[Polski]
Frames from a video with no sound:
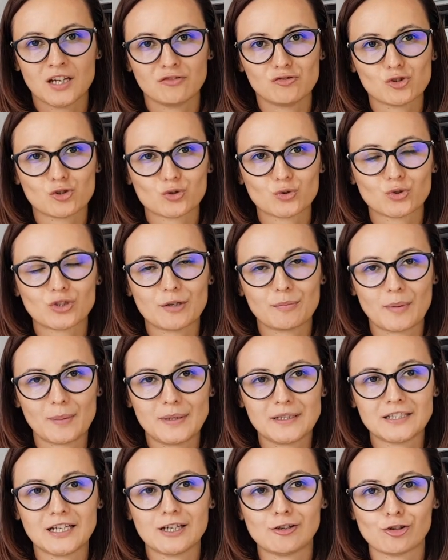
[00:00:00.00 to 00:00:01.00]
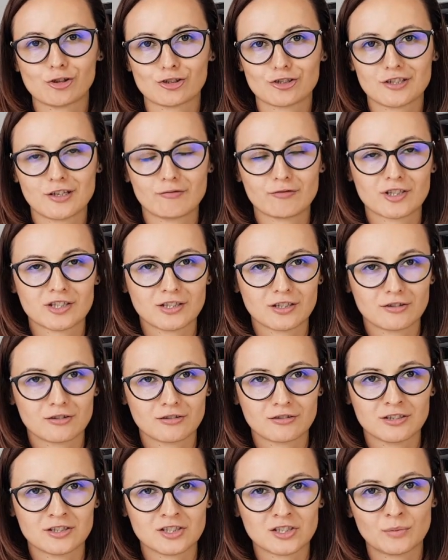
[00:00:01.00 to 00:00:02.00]
Więc tutaj pamiętajcie, że zawsze te
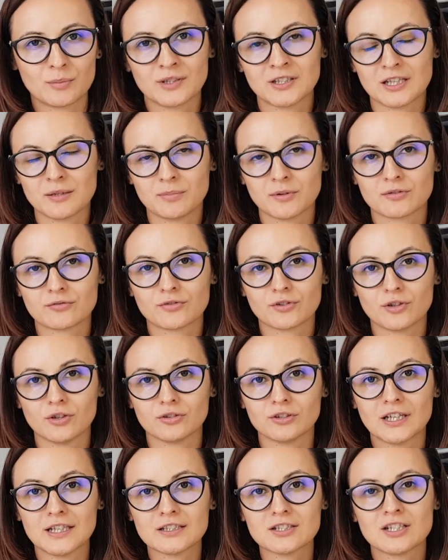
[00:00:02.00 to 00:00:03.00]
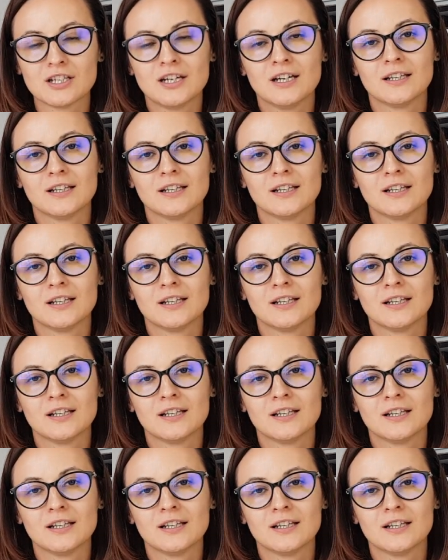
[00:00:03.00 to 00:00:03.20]
kroki trzeba najpierw wykonać,